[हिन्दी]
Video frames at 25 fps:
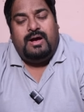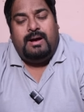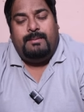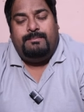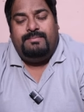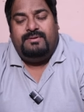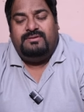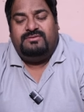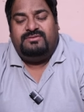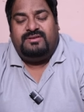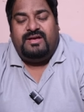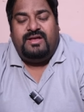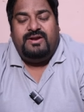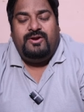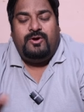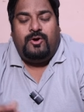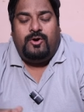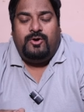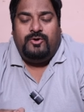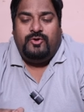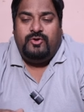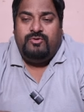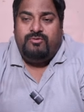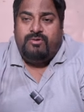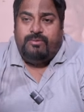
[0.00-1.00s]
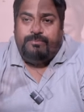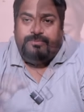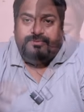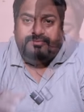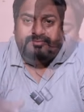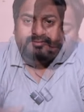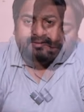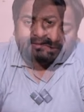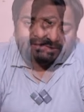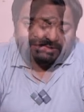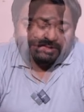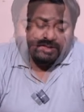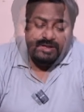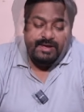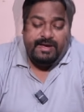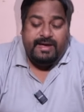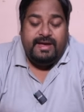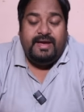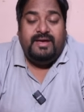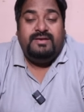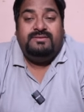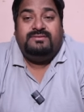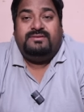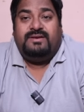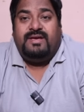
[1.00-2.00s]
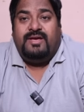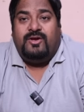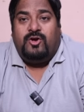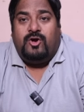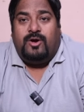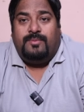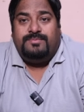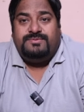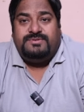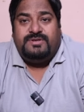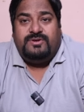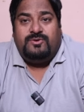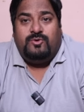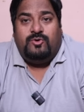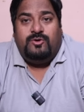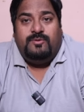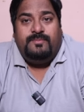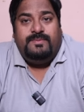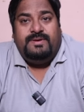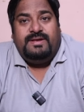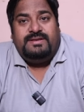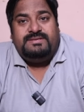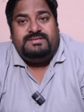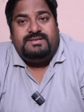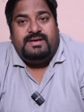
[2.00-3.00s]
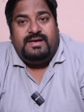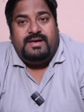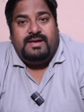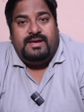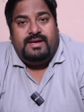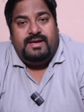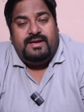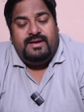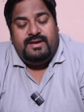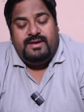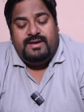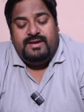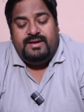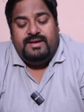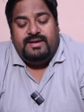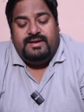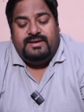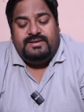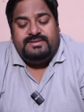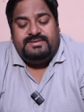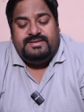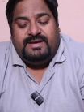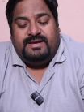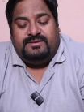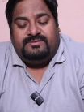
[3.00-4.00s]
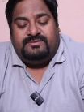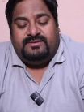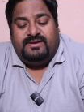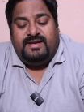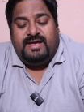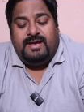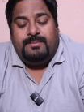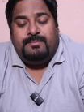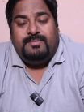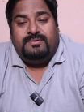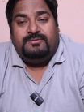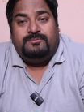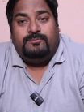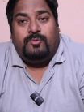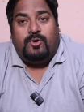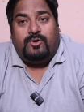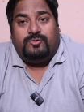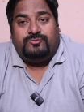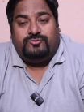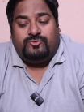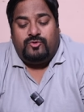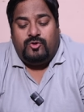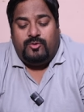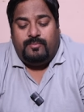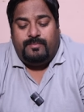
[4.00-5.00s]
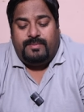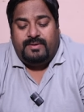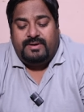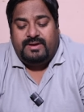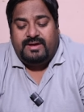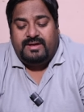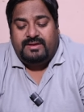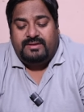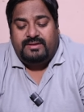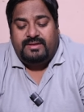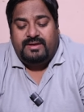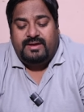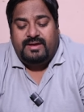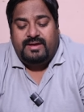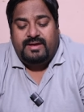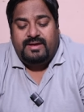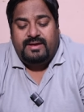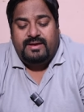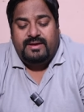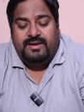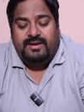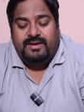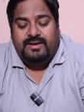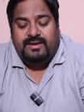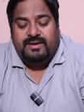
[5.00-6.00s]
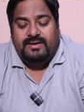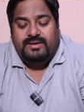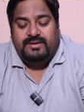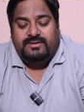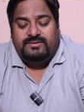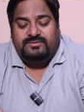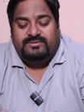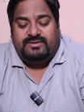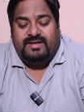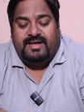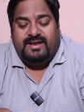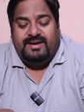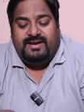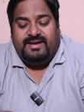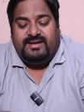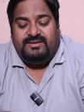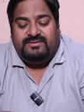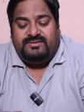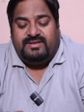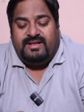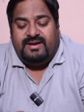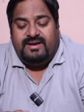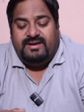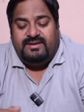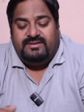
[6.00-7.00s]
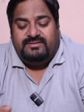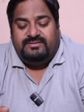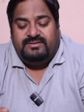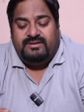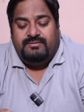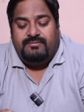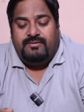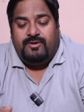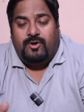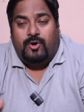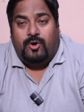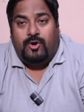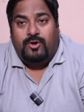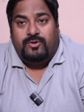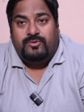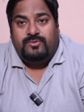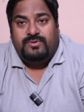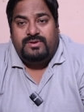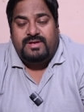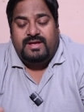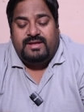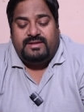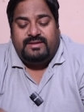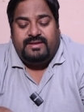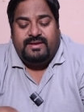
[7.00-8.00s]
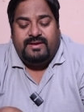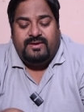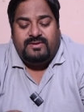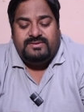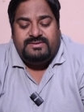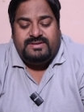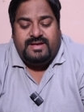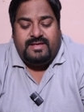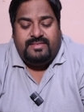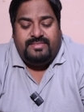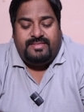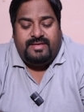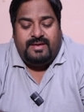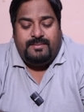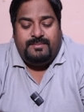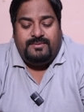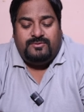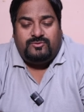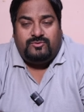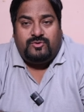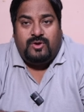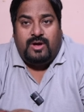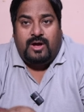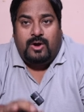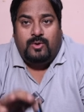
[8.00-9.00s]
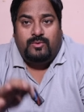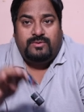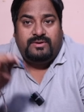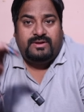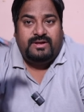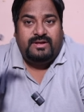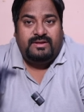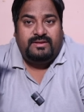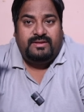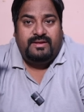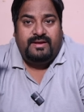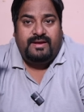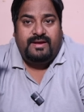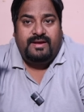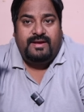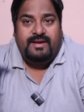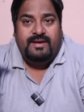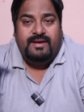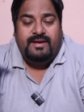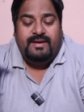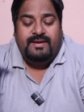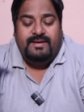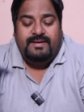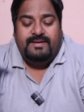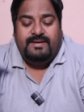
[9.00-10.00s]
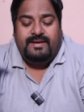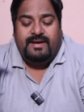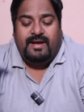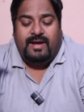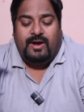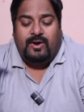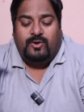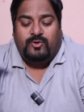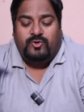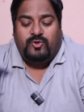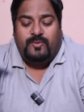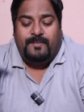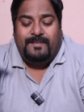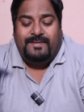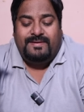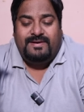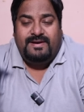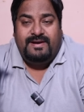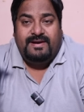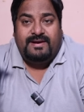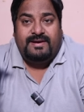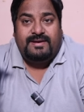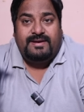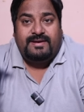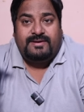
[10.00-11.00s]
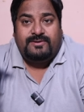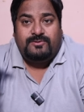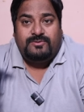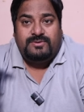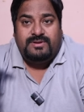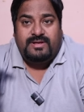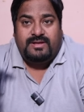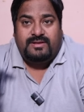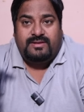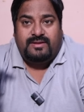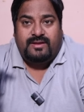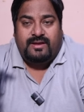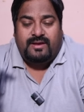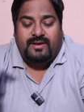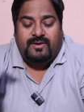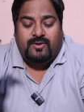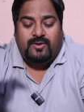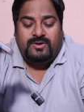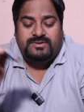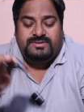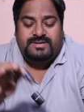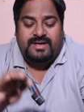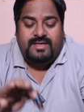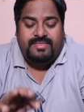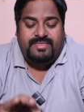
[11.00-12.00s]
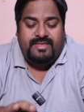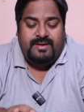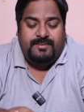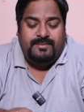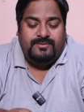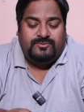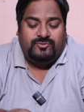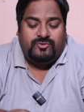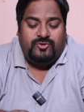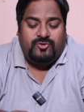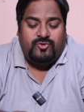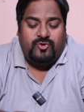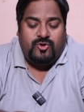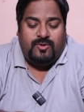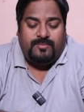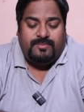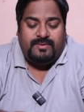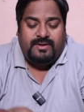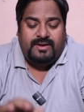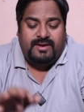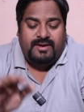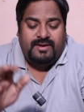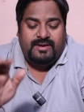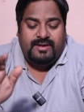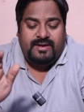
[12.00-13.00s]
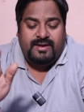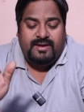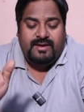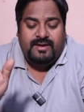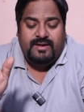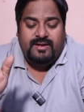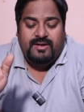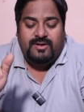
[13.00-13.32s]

अपनी सारी ऑडियो वापस निकाल इसका एक ऑप्शन और भी अच्छा है जैसे ही हम इस बॉक्स को ओपन करते हैं सारे के सारे रिसीवर ऑन हो जाते हैं और जैसे हम इसको आउट करते हैं ये ऑटोमेटिक कनेक्ट हो जाते हैं और जैसे हम इसको ड्रॉप करेंगे